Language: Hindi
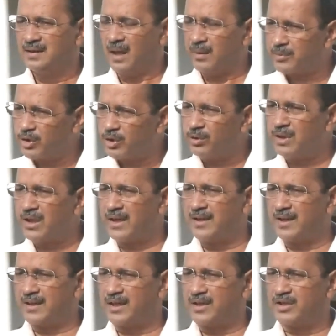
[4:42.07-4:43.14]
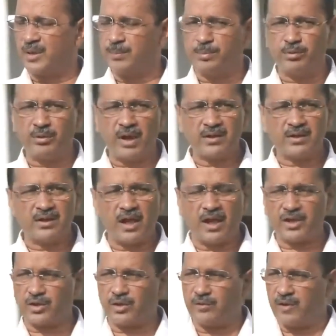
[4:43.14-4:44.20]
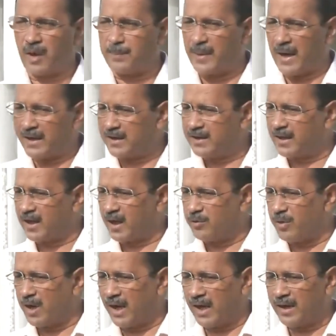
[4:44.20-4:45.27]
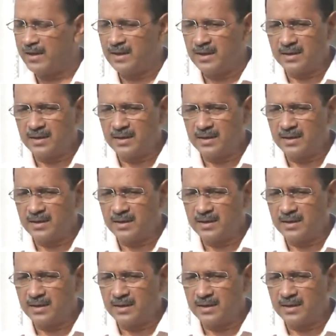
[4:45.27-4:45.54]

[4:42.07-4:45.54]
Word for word: हम क्यों डर डर के जिए पूरे देश को व्यापारी डरा हुआ है